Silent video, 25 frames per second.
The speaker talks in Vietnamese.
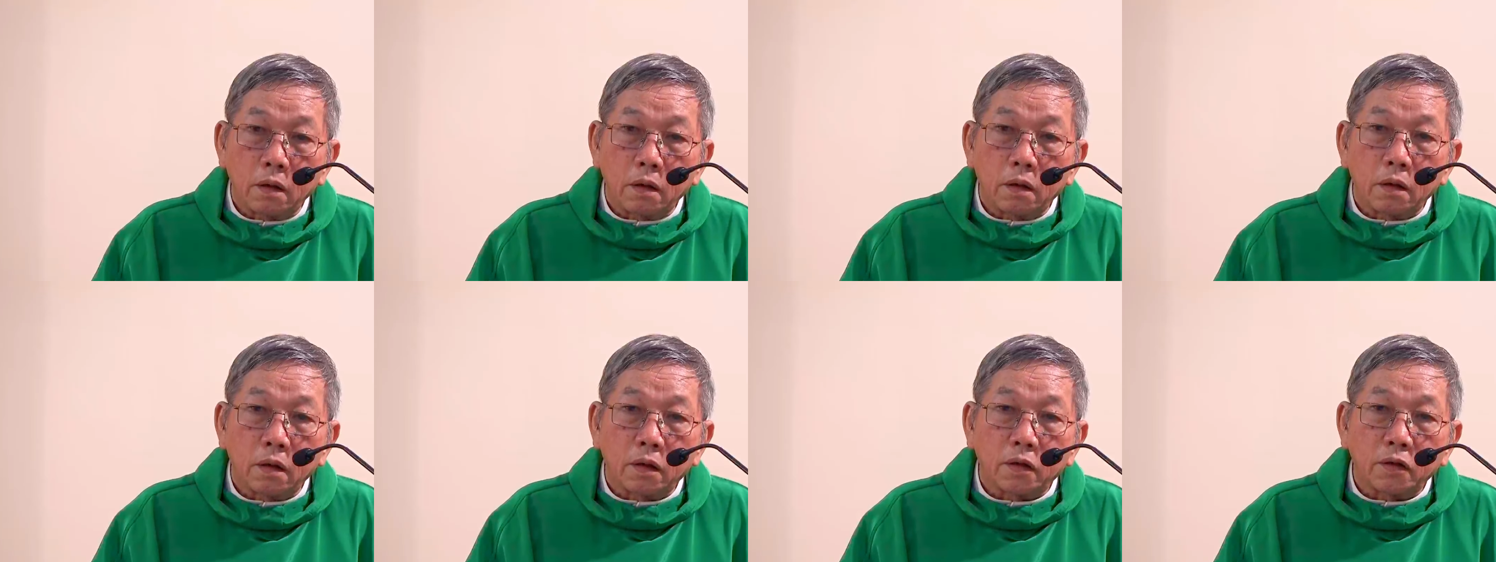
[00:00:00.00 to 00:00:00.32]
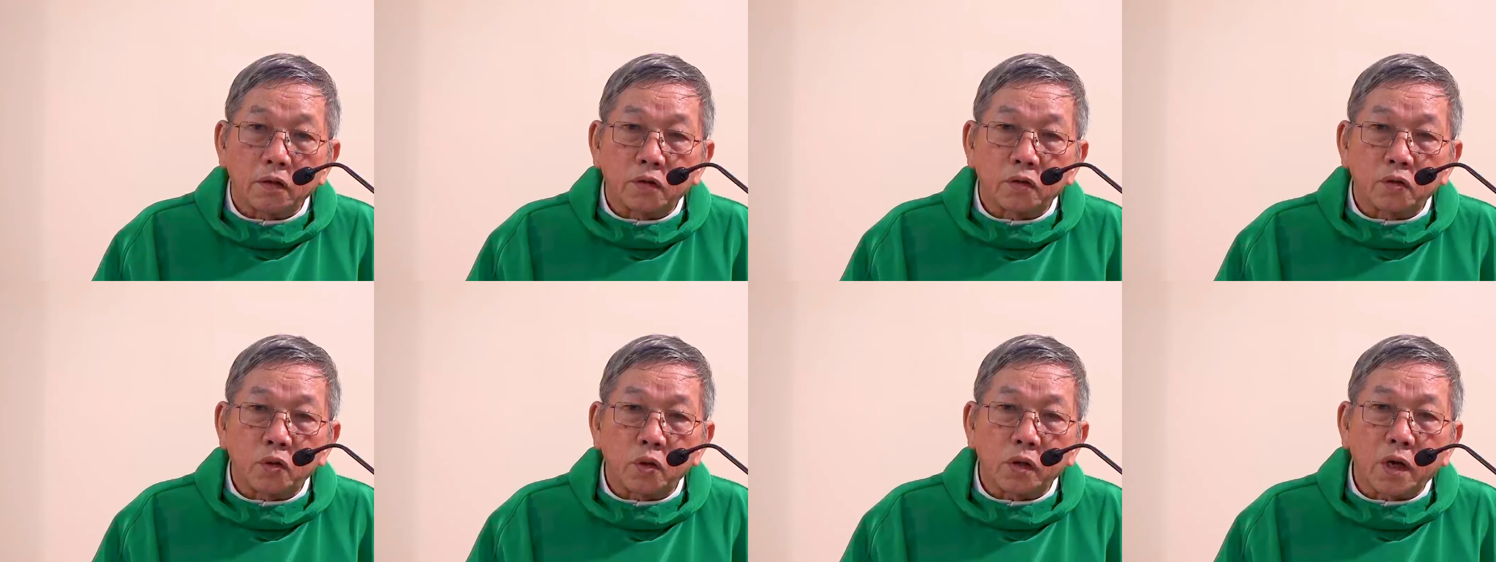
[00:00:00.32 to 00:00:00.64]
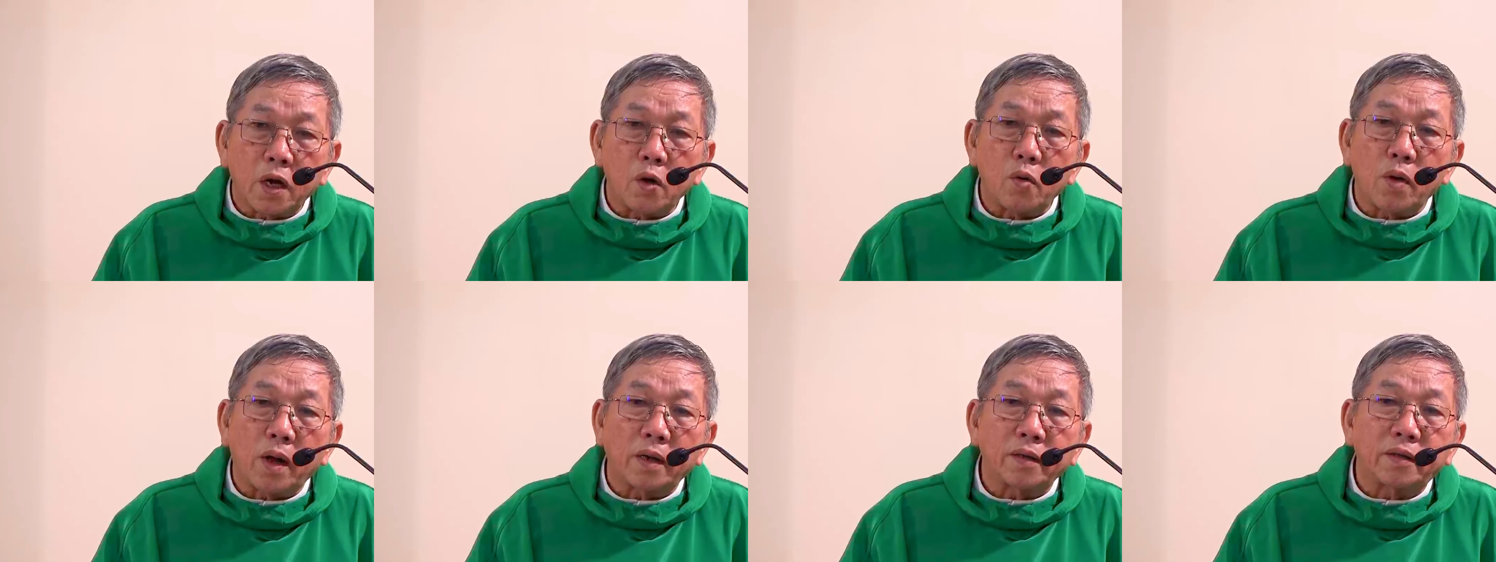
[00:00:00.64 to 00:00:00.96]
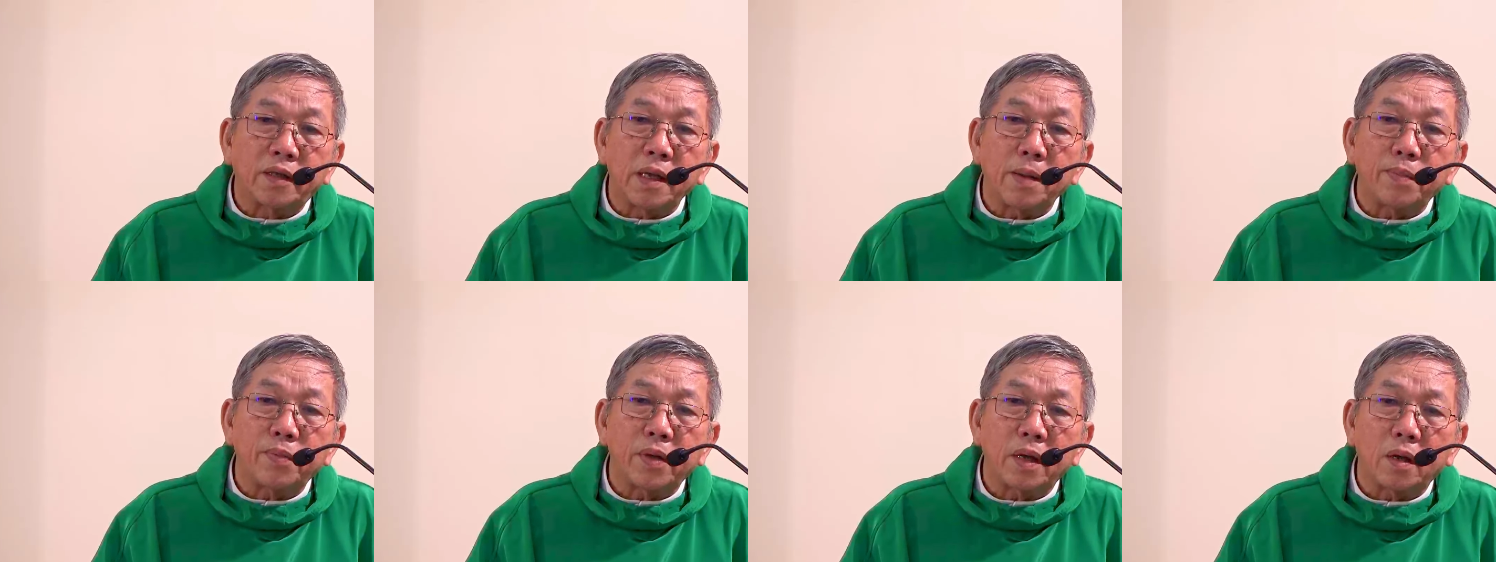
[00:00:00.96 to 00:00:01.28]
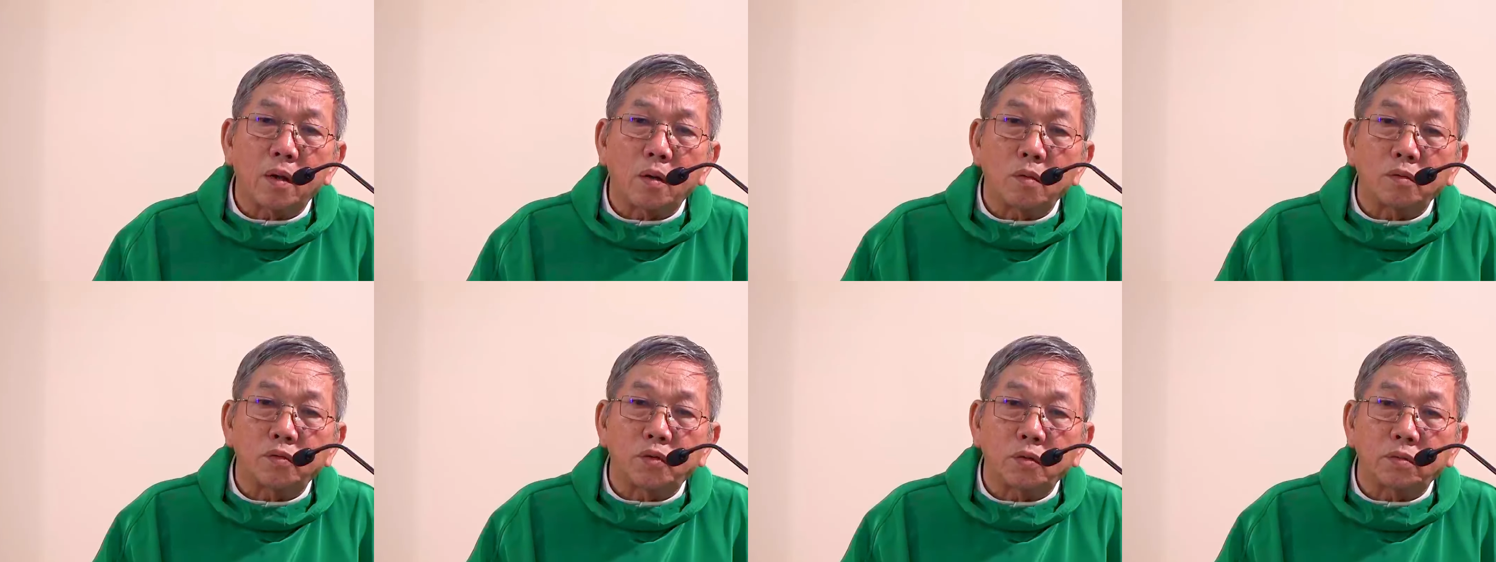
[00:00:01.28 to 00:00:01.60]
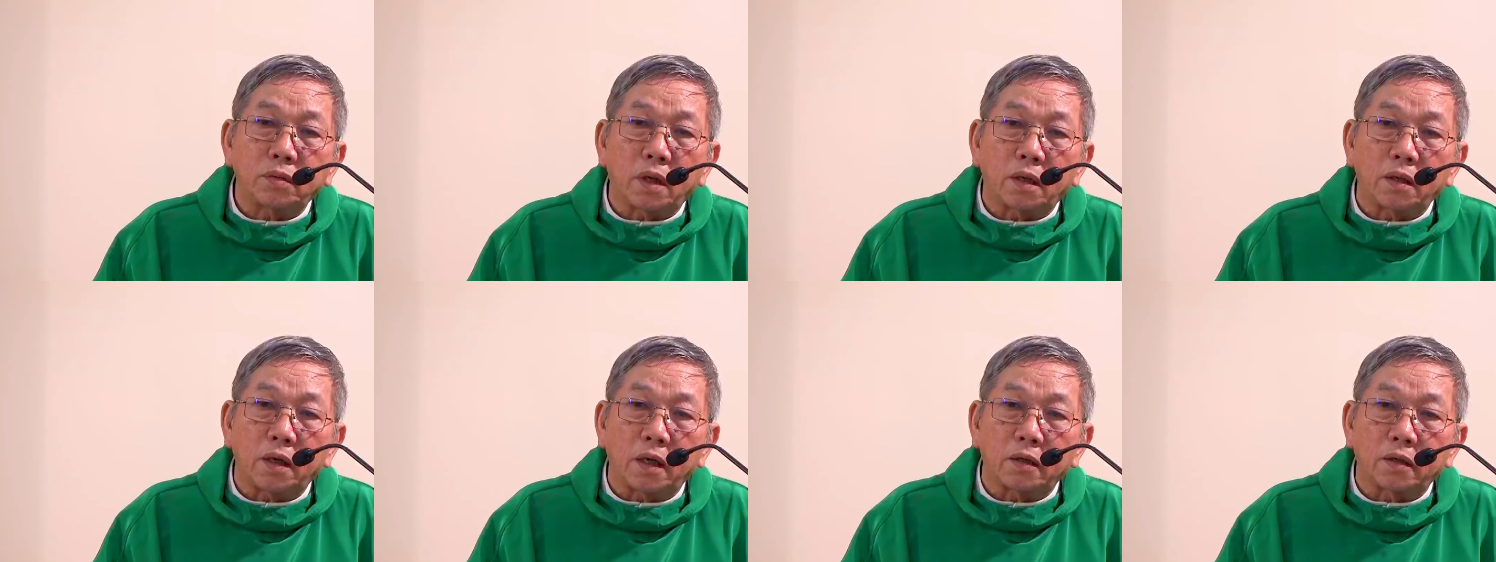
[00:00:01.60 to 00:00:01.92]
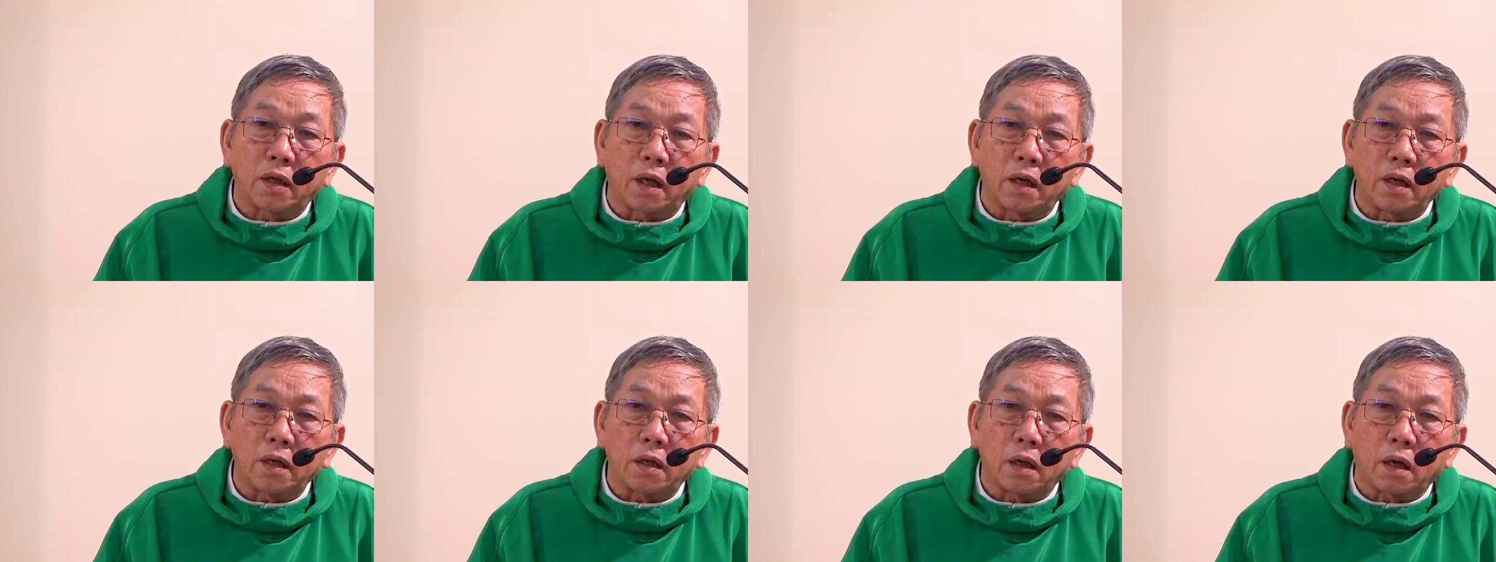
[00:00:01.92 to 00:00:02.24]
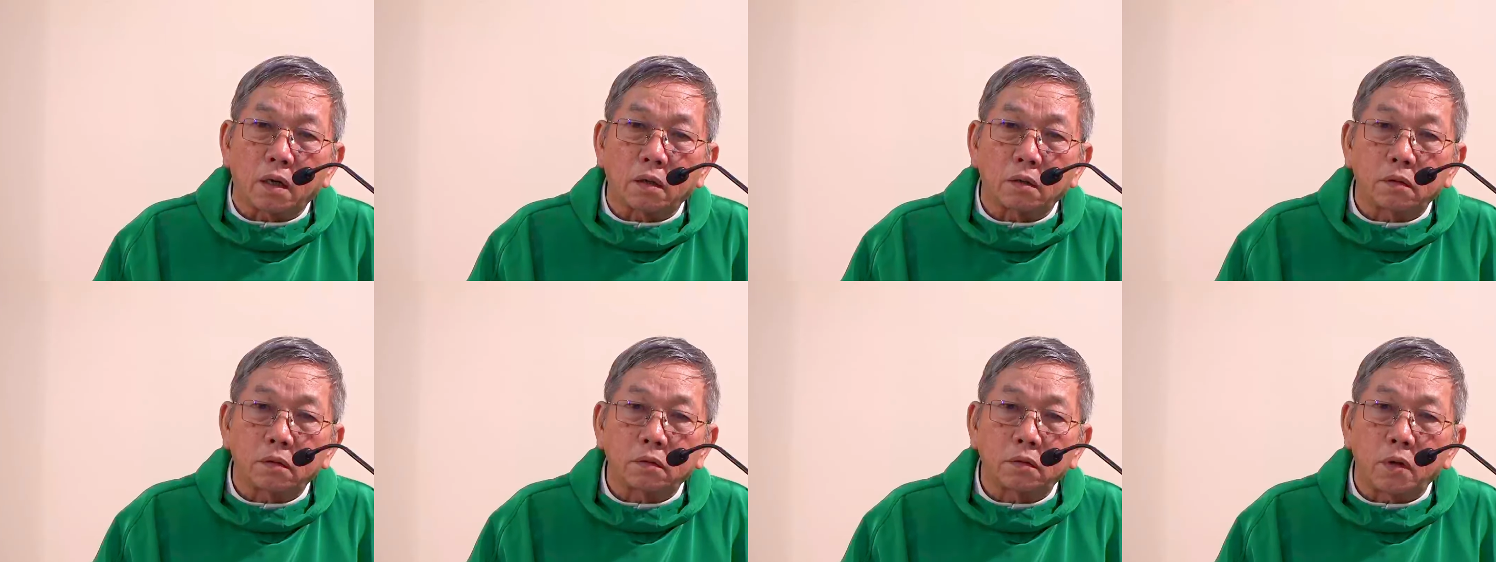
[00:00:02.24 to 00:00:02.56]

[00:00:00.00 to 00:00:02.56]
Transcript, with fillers: Rồi cái đoạn tiếp theo chúng ta lại thấy rằng